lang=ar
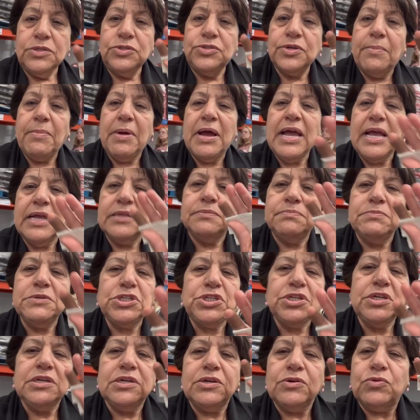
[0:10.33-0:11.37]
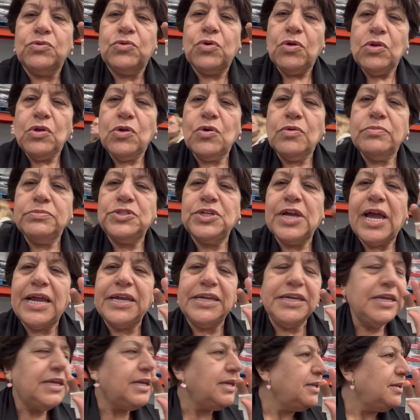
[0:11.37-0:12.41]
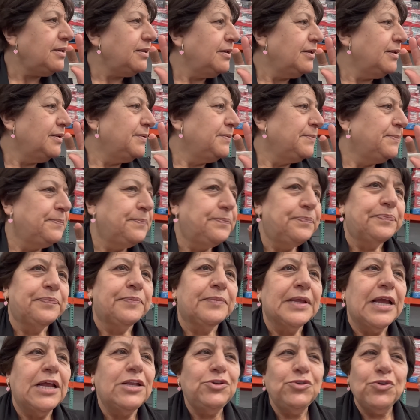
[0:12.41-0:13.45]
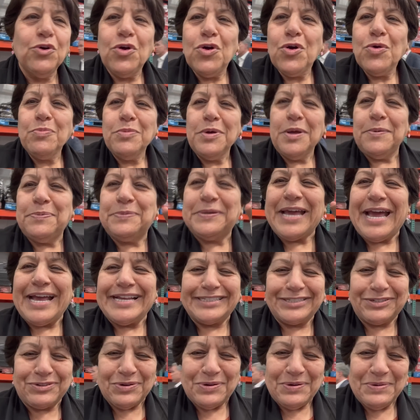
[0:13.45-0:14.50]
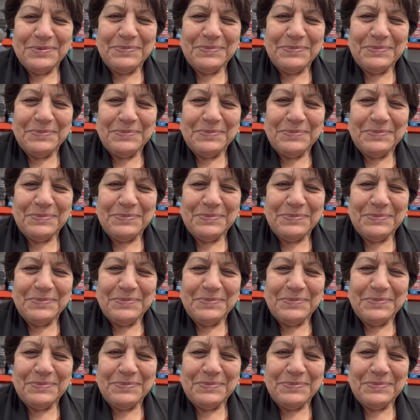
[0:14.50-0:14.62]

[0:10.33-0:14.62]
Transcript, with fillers: جماعة مشيغن كلهم جايين اليوم بكاسكو